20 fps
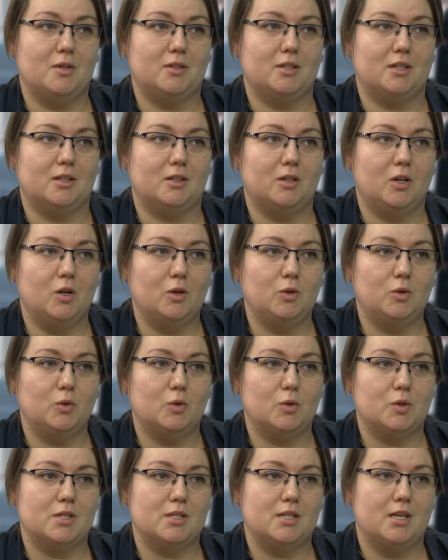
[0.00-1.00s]
ten
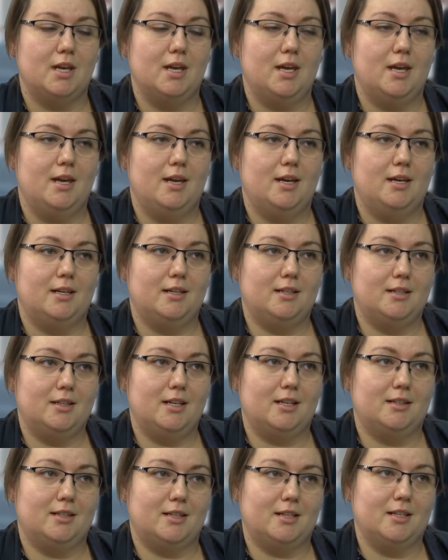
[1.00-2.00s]
konkurs e,
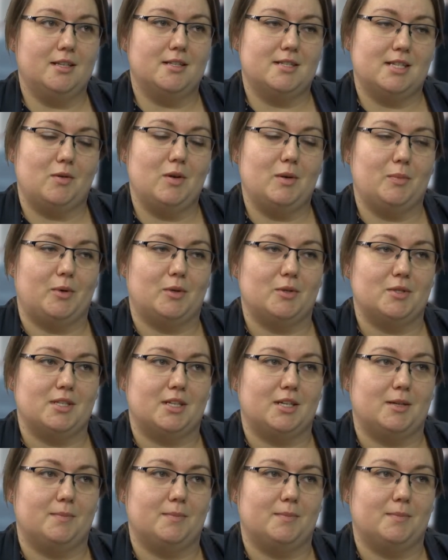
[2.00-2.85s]
na terenie całej Polski.